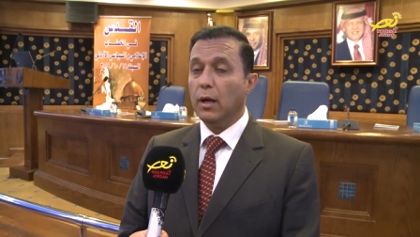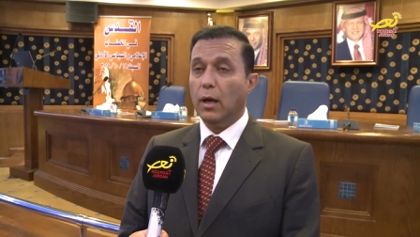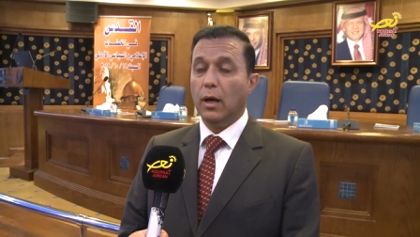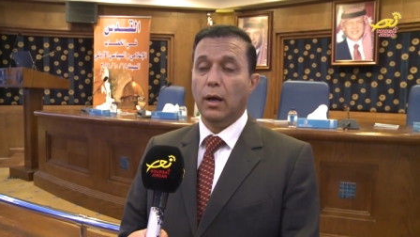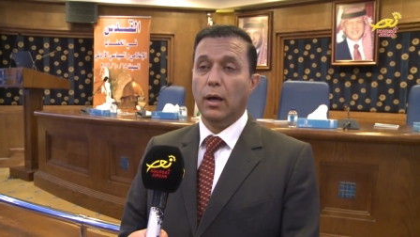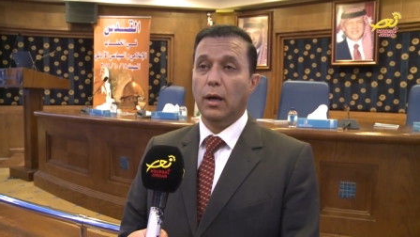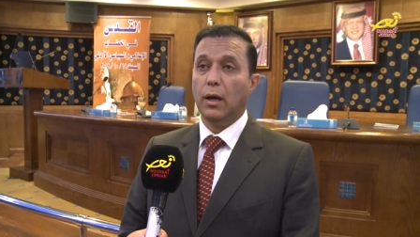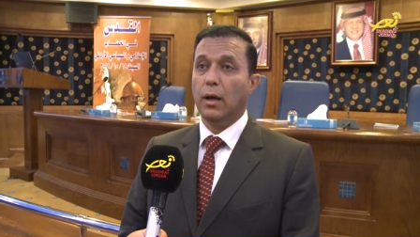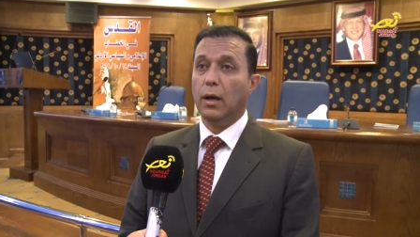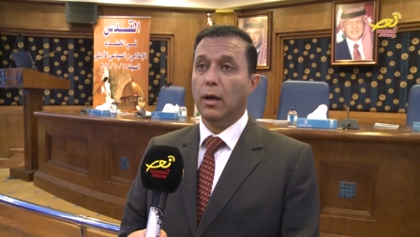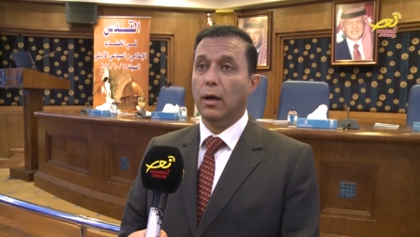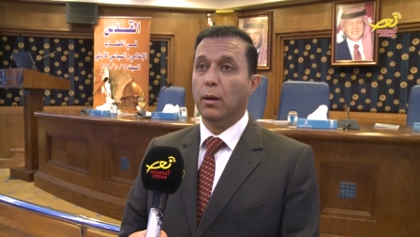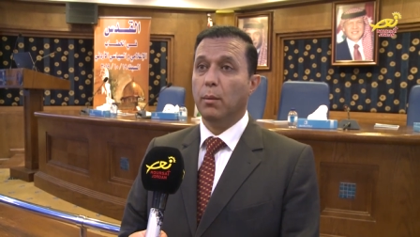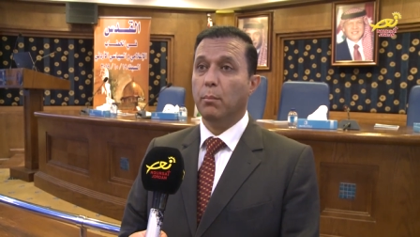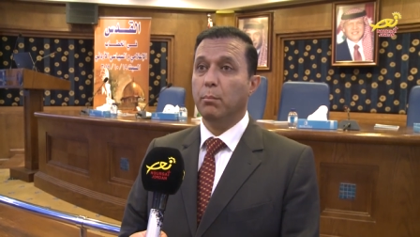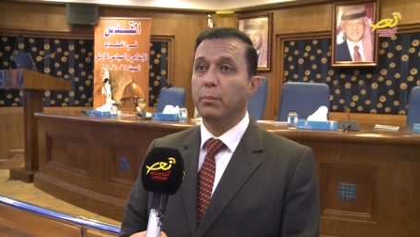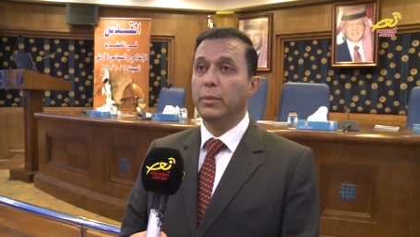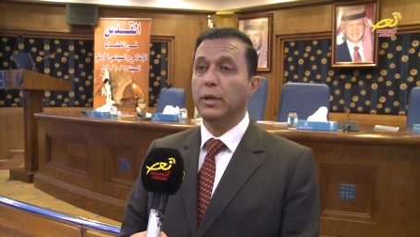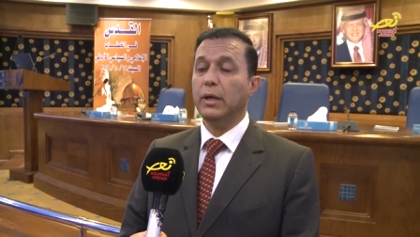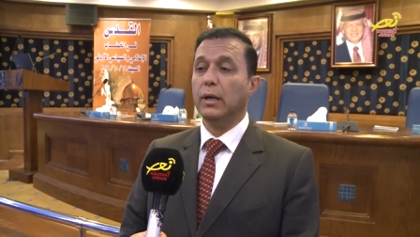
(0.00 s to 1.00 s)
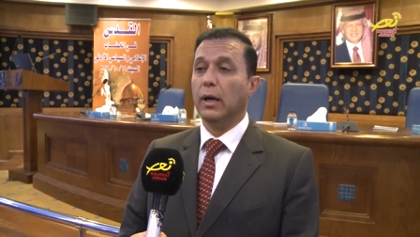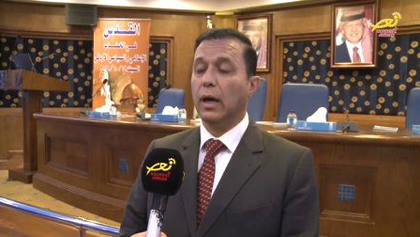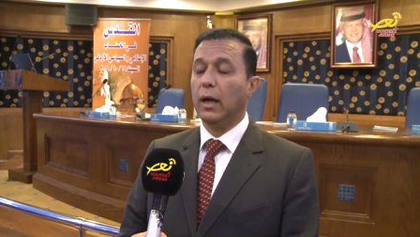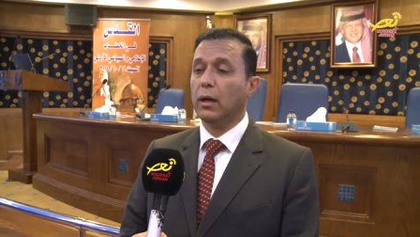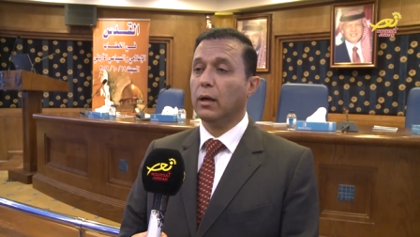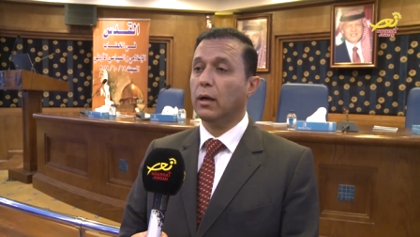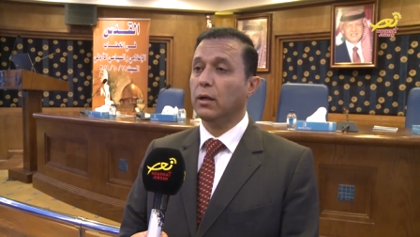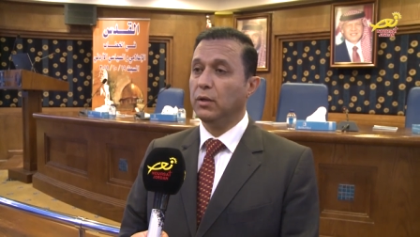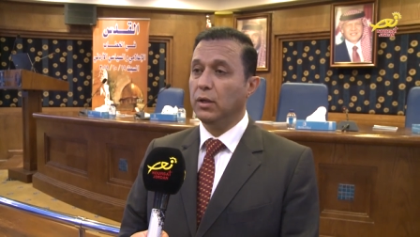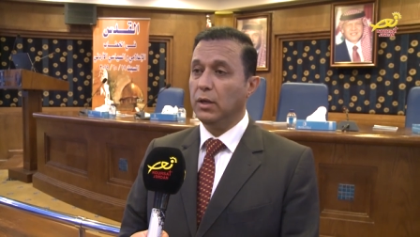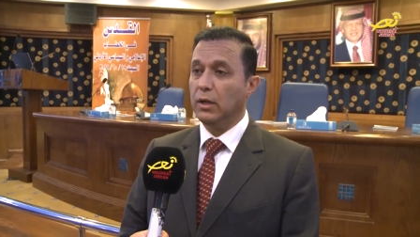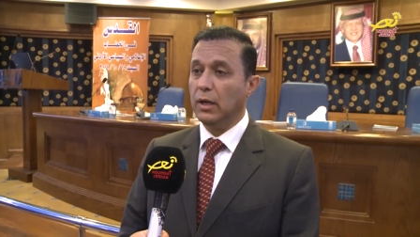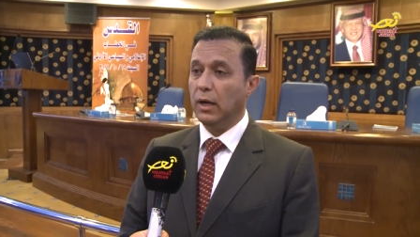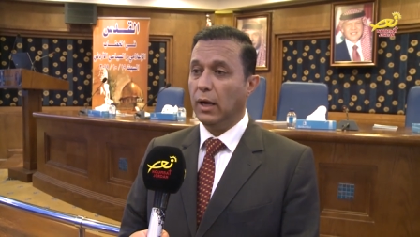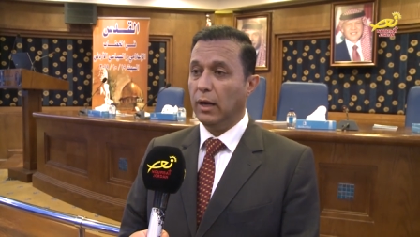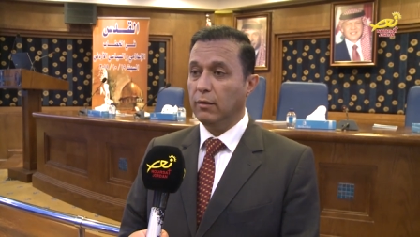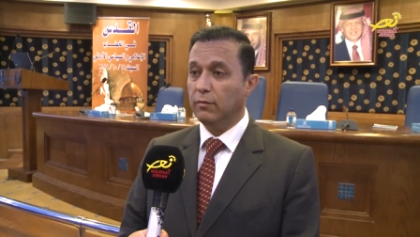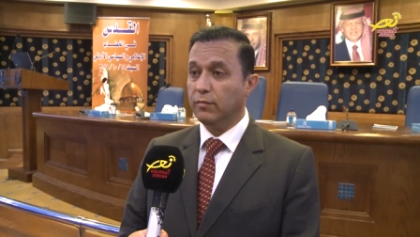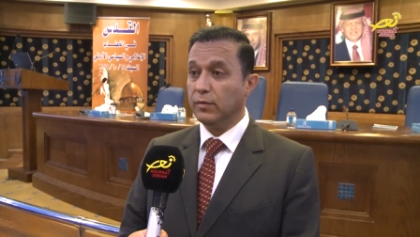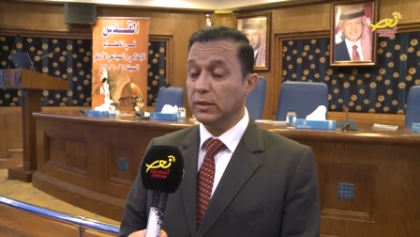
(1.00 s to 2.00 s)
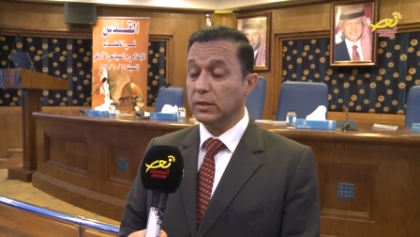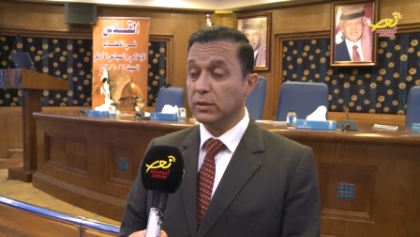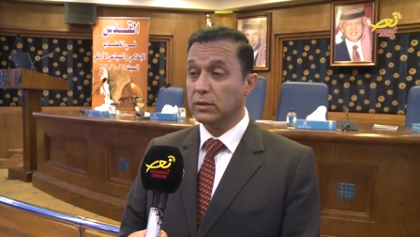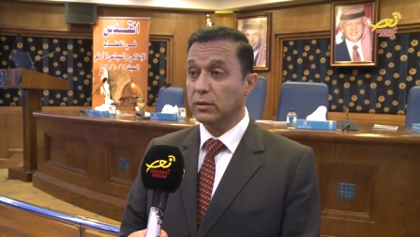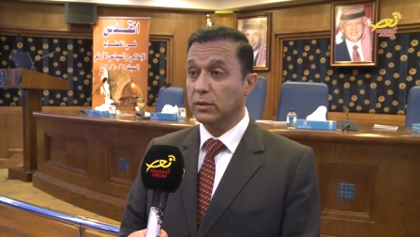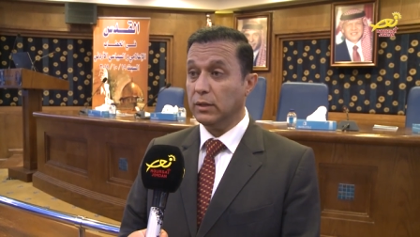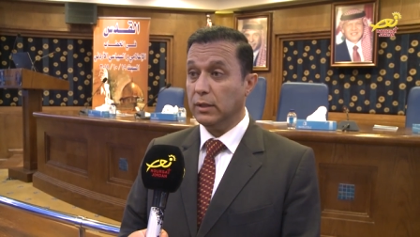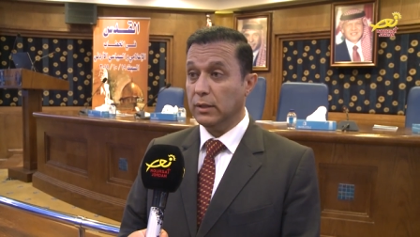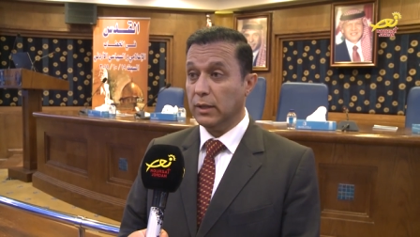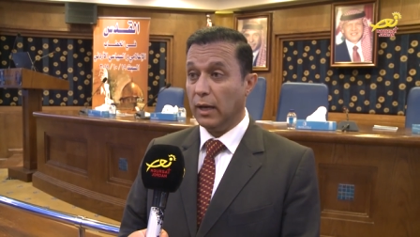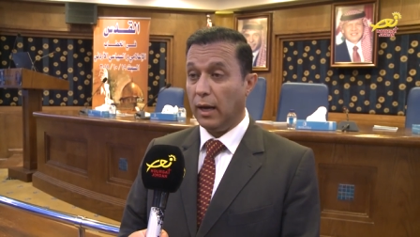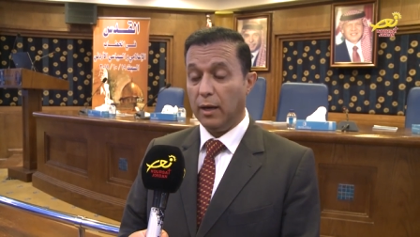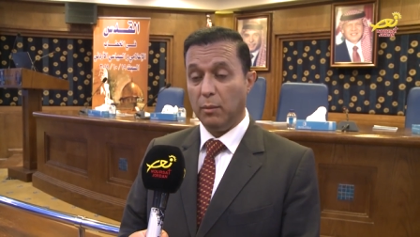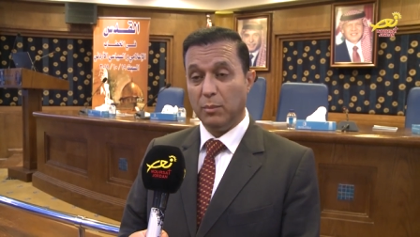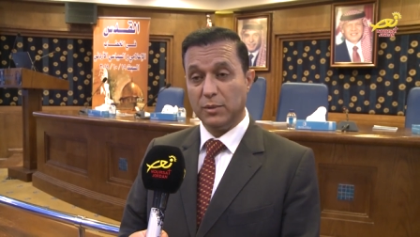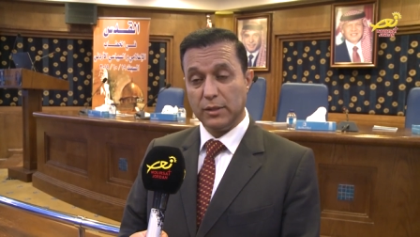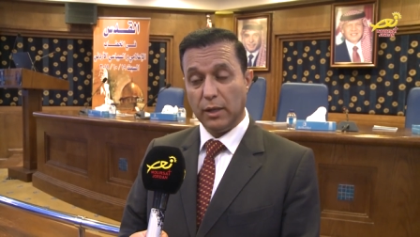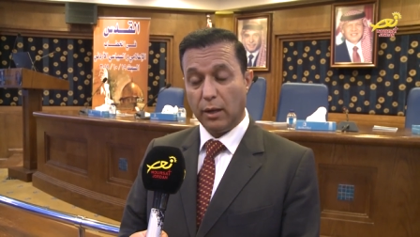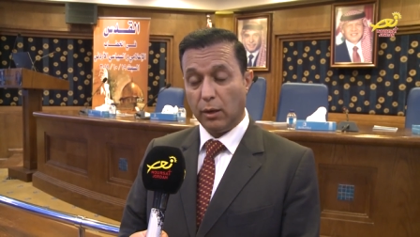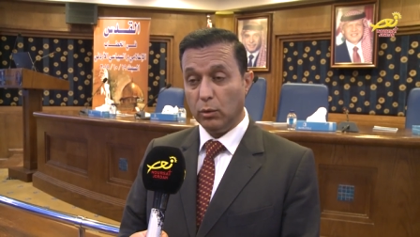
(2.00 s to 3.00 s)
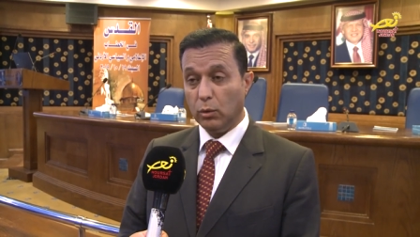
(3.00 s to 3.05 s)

آه، بالقضية الفلسطينية المسار